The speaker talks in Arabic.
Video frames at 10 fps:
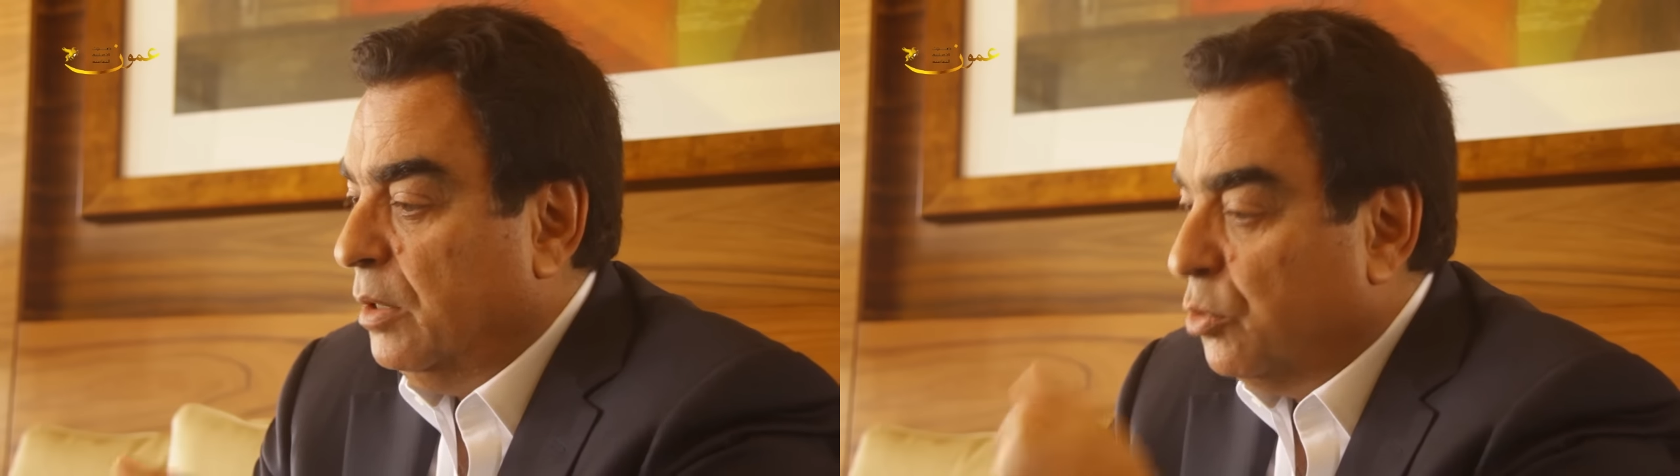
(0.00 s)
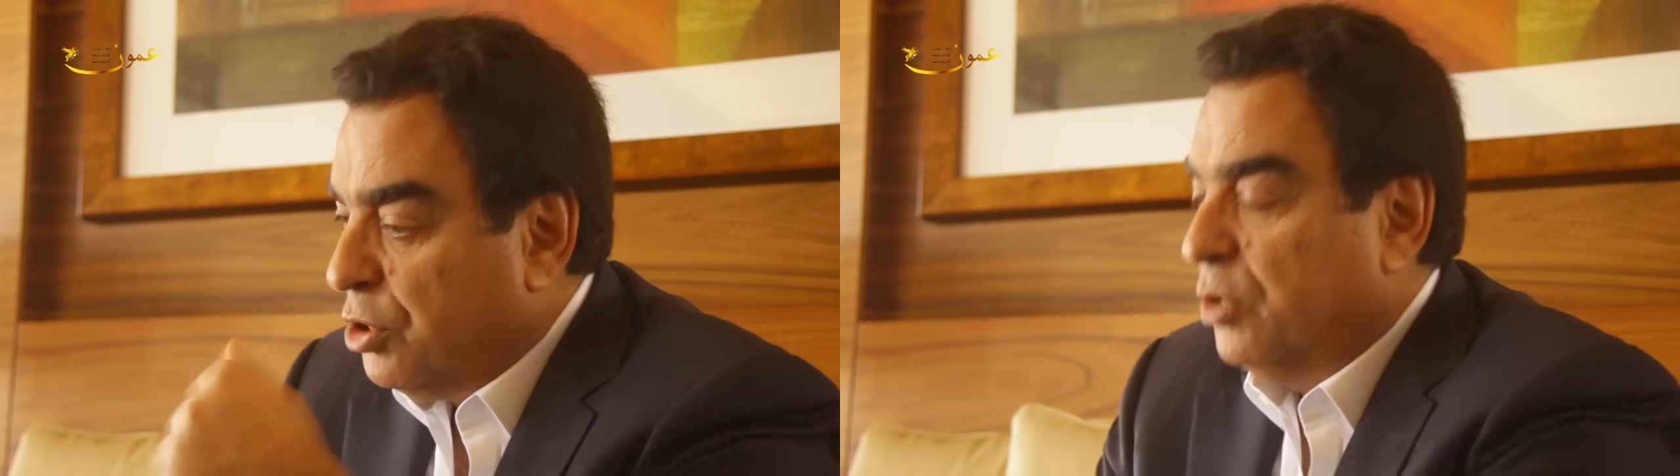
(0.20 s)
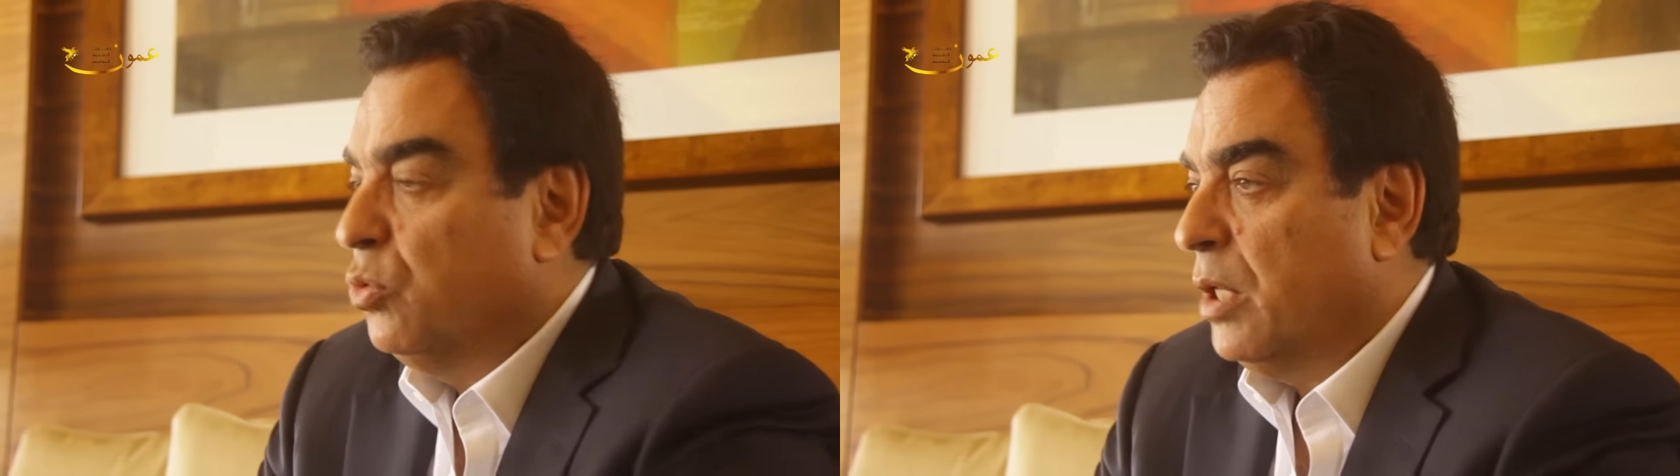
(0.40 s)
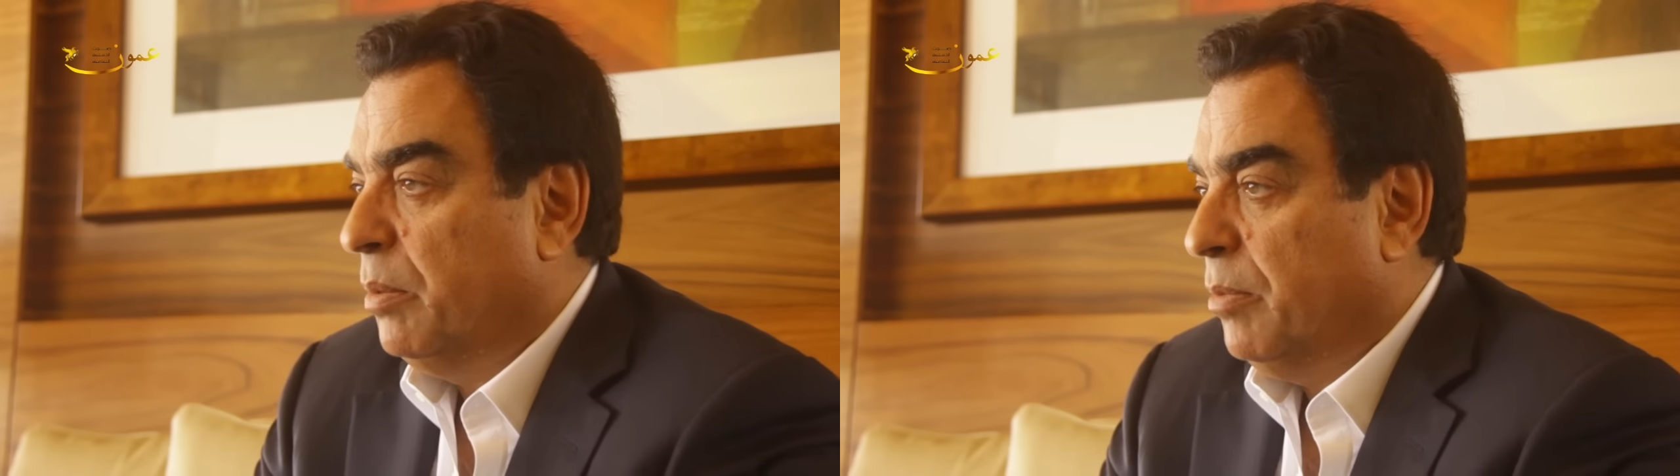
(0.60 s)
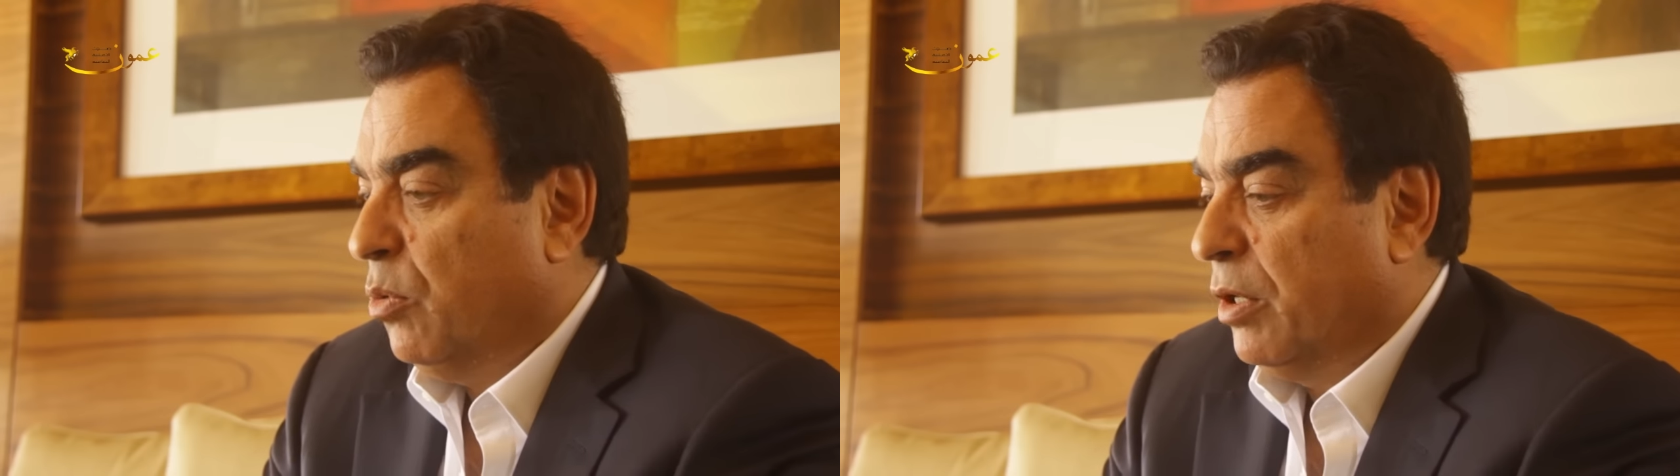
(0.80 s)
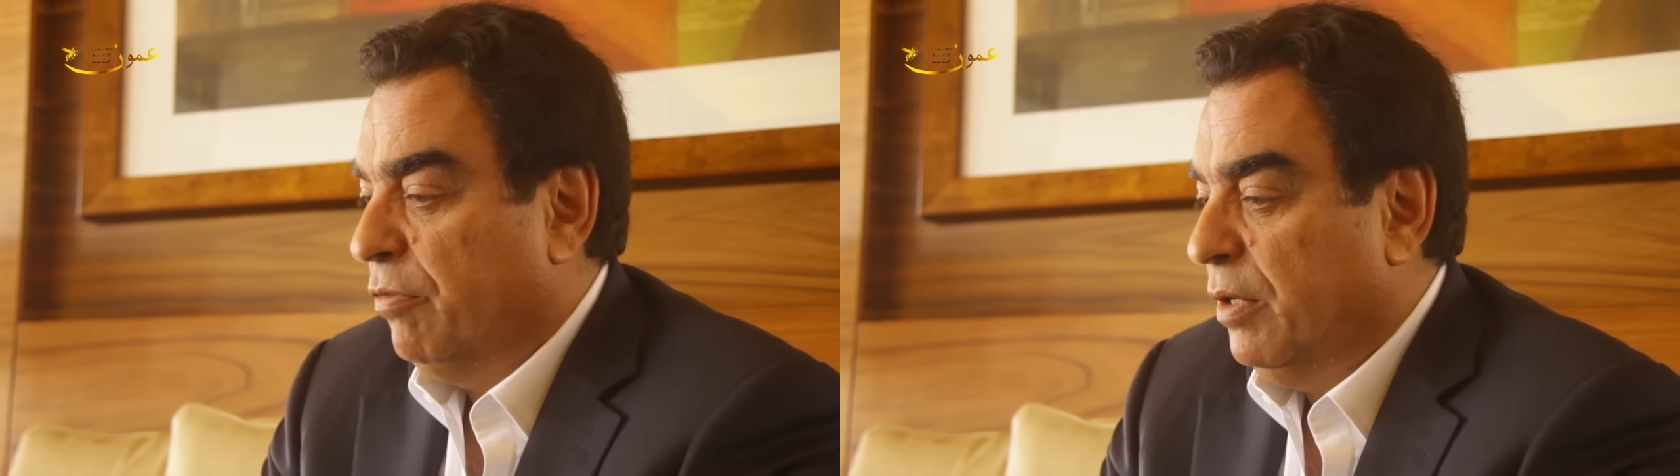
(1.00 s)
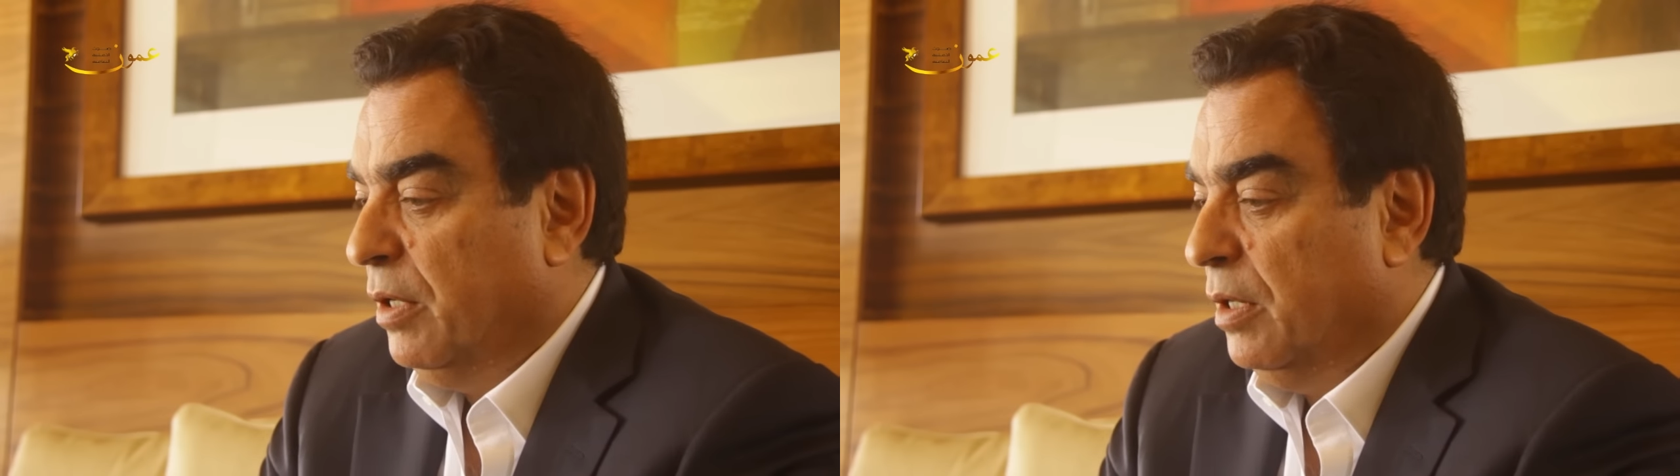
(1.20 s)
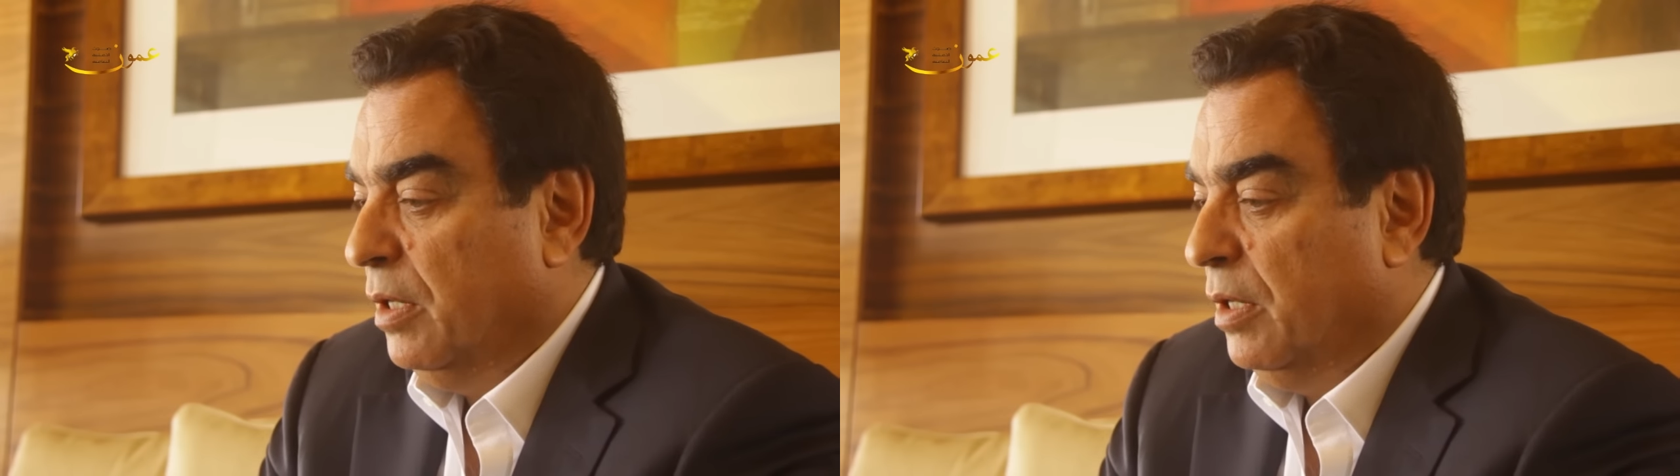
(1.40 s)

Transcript: يشيدون بموقفي